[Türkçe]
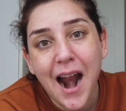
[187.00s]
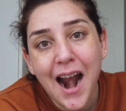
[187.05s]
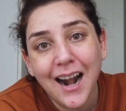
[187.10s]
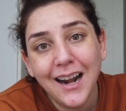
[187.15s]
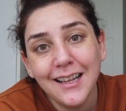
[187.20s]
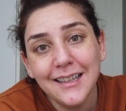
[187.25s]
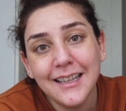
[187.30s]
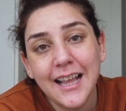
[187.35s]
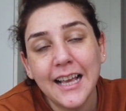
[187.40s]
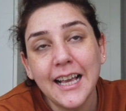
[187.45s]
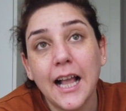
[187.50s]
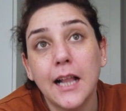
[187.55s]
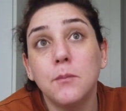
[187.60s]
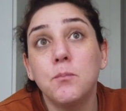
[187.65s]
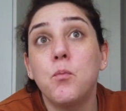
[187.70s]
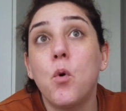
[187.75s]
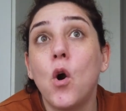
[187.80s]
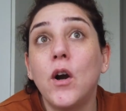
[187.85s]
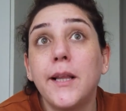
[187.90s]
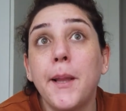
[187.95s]
Berlin'den
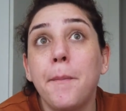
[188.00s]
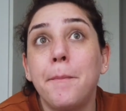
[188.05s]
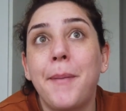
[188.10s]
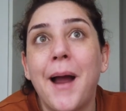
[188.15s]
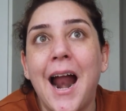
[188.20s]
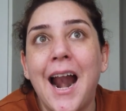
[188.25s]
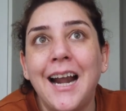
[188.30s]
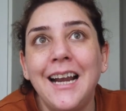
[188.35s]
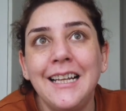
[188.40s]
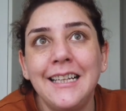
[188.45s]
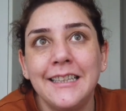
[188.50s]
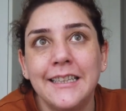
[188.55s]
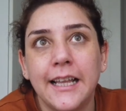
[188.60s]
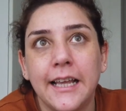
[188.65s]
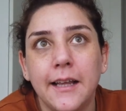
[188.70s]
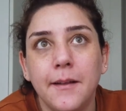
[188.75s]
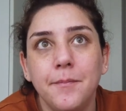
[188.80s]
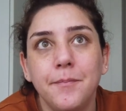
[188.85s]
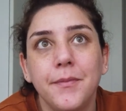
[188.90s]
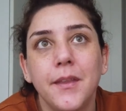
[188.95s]
geldim. Bu arada
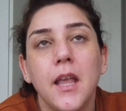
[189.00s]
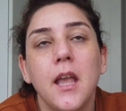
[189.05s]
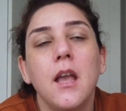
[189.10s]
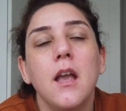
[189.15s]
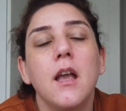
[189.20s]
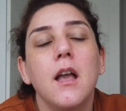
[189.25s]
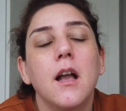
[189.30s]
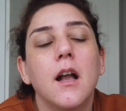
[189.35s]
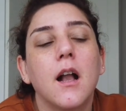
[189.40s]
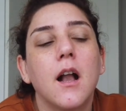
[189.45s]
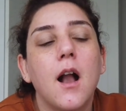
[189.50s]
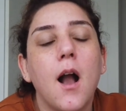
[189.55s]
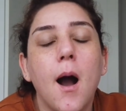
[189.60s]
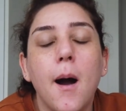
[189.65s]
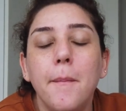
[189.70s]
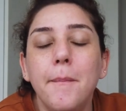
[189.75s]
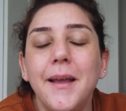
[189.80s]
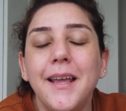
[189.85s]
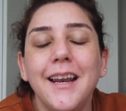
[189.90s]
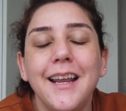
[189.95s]
Berlin'de
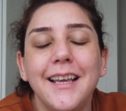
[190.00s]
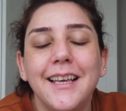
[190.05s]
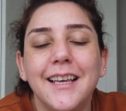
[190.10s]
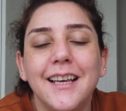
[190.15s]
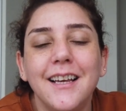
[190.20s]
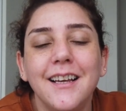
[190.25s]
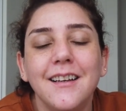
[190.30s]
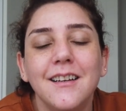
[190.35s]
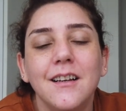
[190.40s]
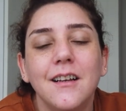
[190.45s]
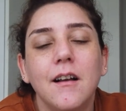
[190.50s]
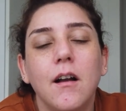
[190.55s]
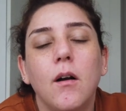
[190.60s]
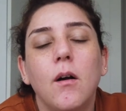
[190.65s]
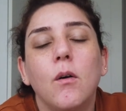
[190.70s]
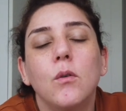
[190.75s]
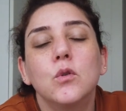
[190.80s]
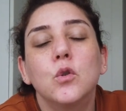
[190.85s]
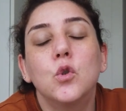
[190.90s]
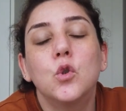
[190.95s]
kamerayı
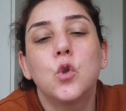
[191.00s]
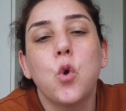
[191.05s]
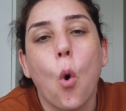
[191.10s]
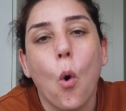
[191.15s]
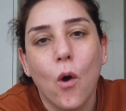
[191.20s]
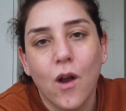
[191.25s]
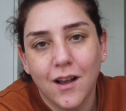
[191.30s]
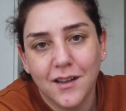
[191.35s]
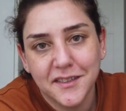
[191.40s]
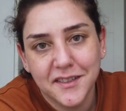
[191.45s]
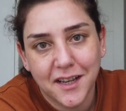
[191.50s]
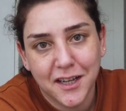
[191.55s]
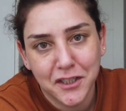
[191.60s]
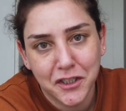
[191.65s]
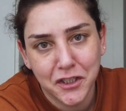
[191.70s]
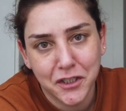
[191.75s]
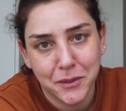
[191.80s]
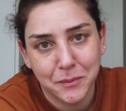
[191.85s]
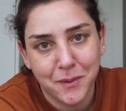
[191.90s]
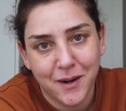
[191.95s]
çok az
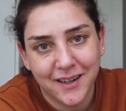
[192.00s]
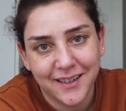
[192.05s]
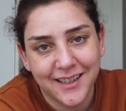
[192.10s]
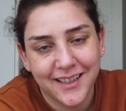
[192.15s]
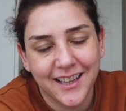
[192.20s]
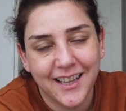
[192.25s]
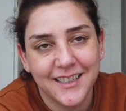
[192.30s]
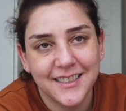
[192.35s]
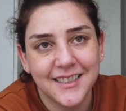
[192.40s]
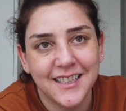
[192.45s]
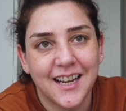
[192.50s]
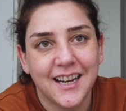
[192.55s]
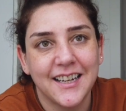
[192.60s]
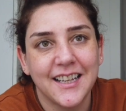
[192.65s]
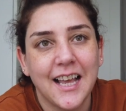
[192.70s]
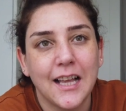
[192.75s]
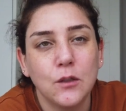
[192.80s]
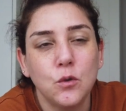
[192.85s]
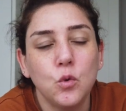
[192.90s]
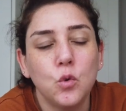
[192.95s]
açtım arkadaşlar.
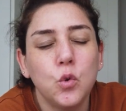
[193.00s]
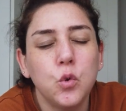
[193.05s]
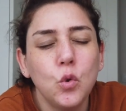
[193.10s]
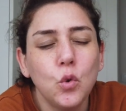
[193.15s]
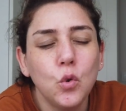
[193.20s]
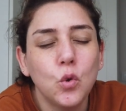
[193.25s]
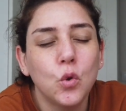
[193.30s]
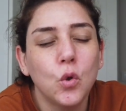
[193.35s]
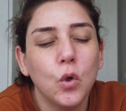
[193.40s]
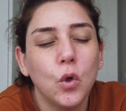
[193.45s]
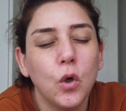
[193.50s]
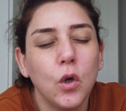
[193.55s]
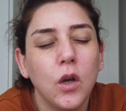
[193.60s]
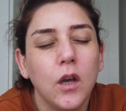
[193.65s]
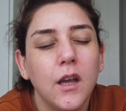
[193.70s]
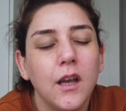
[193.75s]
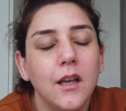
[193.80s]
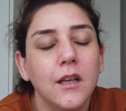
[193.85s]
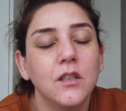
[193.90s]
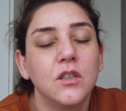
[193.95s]
Yani çünkü
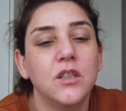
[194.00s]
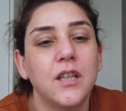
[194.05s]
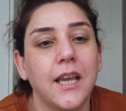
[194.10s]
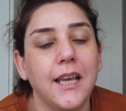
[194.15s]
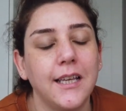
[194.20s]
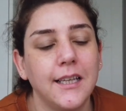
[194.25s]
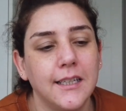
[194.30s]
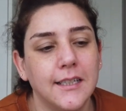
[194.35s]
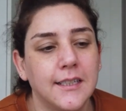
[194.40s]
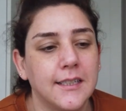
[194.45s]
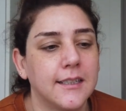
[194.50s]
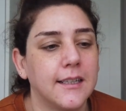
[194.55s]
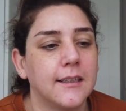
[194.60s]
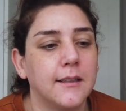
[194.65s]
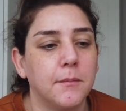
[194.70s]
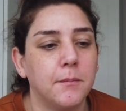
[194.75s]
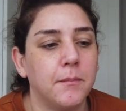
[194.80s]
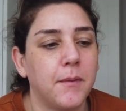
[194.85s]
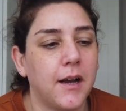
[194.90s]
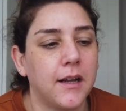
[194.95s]
şey
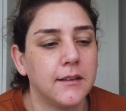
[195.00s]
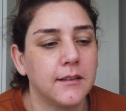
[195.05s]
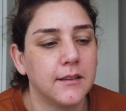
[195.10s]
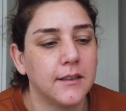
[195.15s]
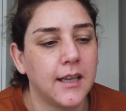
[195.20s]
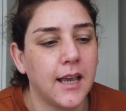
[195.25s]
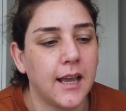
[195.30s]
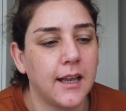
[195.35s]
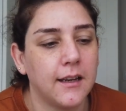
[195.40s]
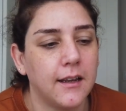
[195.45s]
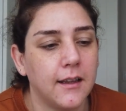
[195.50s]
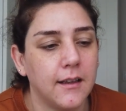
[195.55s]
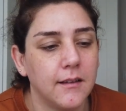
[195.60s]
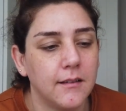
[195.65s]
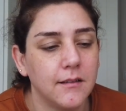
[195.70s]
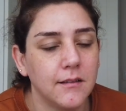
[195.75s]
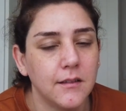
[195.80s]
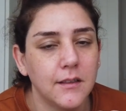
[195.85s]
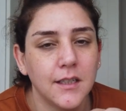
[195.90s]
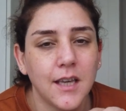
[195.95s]
istedim ben. Yani
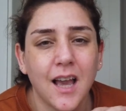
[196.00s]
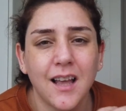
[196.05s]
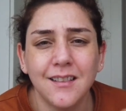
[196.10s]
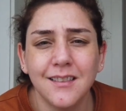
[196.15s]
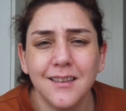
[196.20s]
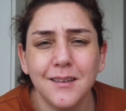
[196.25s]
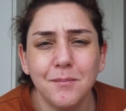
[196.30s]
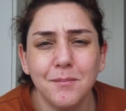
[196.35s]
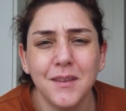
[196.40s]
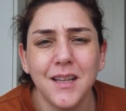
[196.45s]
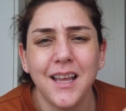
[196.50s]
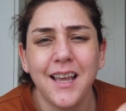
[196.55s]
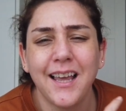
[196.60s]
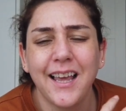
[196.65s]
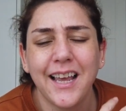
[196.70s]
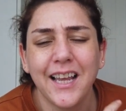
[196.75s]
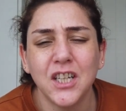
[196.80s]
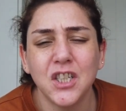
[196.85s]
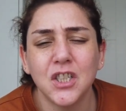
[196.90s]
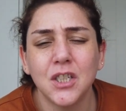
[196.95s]

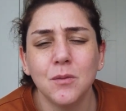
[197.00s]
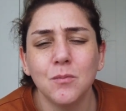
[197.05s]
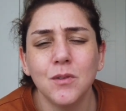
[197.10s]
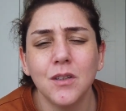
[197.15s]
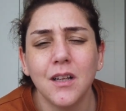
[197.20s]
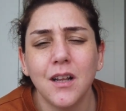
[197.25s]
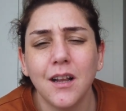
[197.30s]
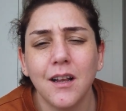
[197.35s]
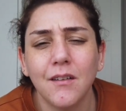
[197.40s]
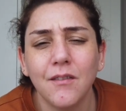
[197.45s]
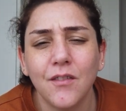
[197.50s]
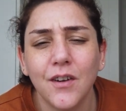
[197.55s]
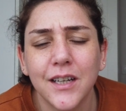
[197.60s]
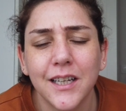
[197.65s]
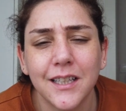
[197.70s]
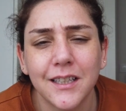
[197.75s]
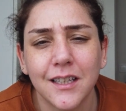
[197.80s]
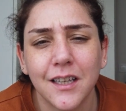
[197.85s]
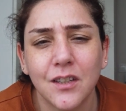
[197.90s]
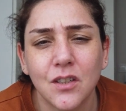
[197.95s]
kendimle, eşimle
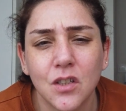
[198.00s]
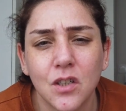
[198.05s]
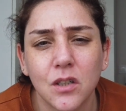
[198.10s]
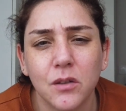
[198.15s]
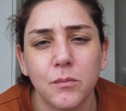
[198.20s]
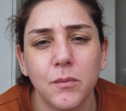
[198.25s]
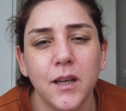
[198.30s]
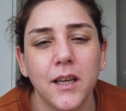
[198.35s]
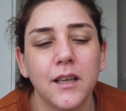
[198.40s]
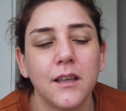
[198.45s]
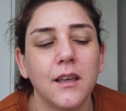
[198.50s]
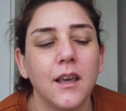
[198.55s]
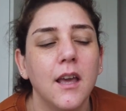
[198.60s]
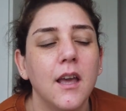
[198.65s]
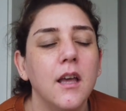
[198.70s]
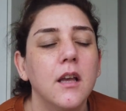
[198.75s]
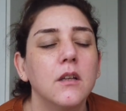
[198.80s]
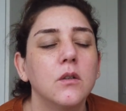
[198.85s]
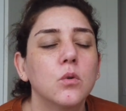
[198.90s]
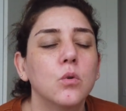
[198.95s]
vakit geçirmek,
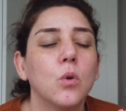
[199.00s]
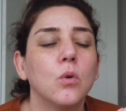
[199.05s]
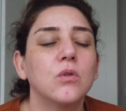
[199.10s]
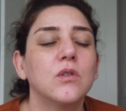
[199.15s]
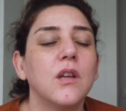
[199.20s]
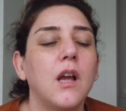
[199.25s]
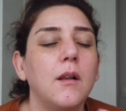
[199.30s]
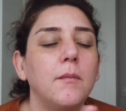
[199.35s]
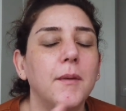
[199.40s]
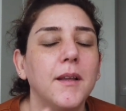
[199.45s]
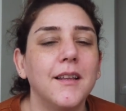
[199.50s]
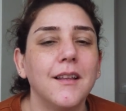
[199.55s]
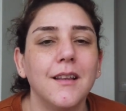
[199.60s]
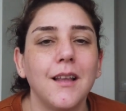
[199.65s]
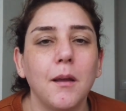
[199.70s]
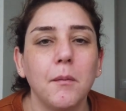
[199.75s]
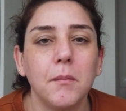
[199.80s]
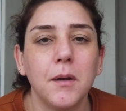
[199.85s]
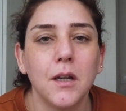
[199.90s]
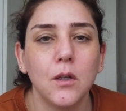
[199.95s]
sosyal
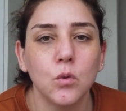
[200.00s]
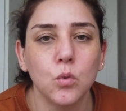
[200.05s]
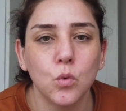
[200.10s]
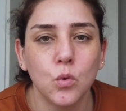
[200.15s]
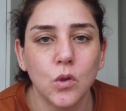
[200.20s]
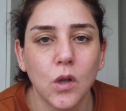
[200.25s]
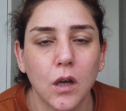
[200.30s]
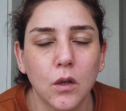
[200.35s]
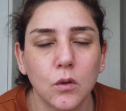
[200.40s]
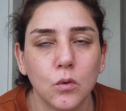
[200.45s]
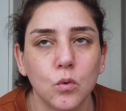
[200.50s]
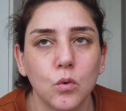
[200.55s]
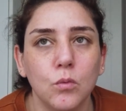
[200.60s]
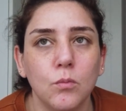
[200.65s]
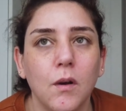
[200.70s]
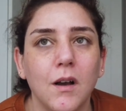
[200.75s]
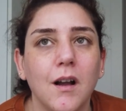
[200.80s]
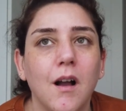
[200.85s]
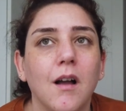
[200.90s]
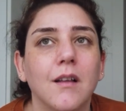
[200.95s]
medyadan biraz uzak
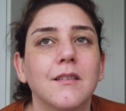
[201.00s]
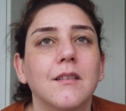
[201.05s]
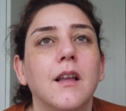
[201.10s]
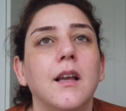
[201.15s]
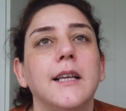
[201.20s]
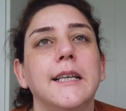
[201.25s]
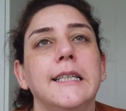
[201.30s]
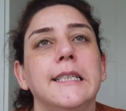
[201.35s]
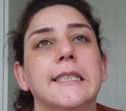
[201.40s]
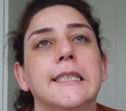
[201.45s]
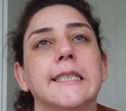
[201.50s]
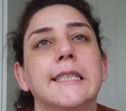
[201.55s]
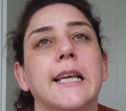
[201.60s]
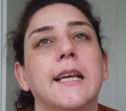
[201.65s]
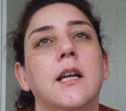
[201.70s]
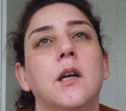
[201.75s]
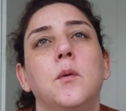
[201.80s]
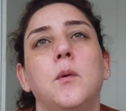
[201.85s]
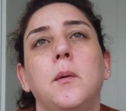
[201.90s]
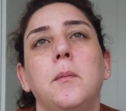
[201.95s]
durmak, hatta
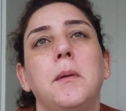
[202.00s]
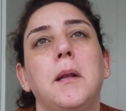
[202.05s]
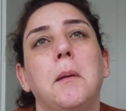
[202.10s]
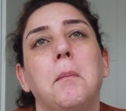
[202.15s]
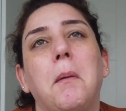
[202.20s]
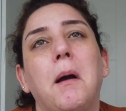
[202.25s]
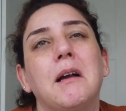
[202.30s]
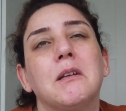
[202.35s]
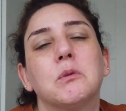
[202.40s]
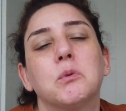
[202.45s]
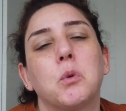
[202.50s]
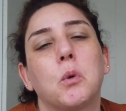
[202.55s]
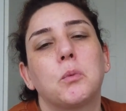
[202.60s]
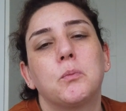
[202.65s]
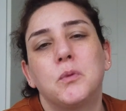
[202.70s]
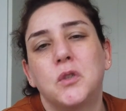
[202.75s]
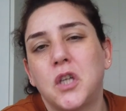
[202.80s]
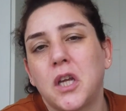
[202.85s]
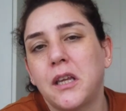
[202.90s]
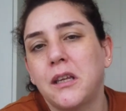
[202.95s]
Instagram'a bile ben
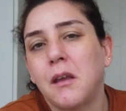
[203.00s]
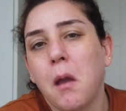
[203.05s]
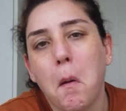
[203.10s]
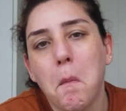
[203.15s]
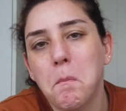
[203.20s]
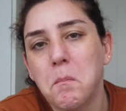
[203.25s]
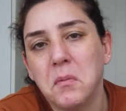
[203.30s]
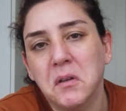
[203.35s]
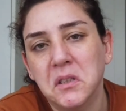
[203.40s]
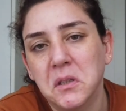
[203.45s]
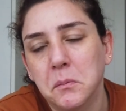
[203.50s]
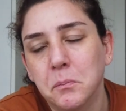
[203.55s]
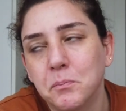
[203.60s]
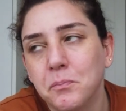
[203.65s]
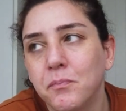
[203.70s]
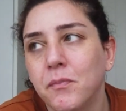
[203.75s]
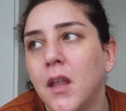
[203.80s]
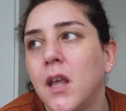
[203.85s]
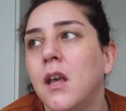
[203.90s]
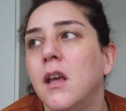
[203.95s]
çok bir şey yapmadım.